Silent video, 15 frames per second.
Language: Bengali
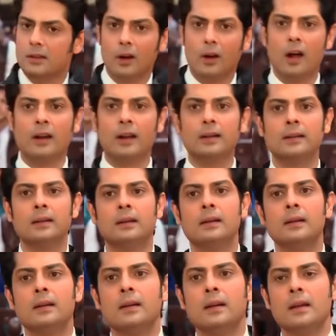ইয়ার অনার
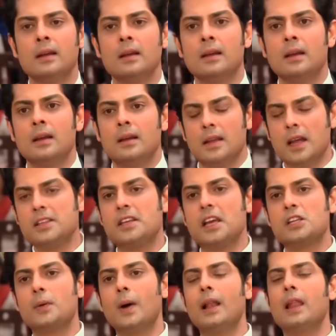
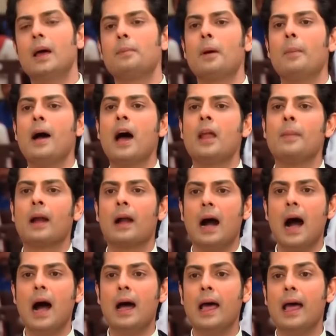ইয়শ জয়সওয়াল নিজের বয়ানে
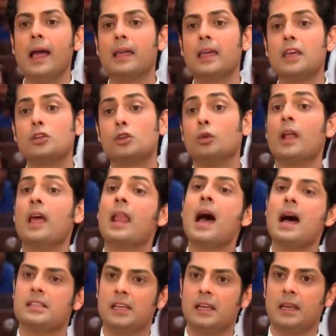এটা বলেছে যে
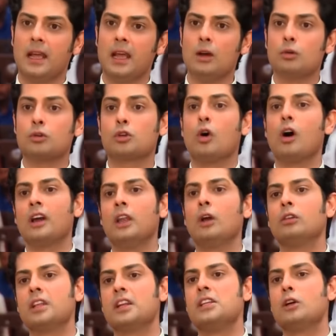সুনায়না দেবী ওকে
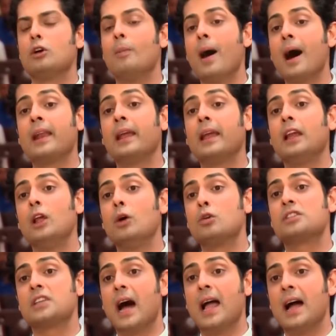অগ্নিহোত্রী বাবুকে মারার
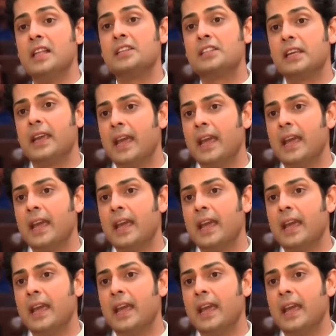জন্য উস্কেছে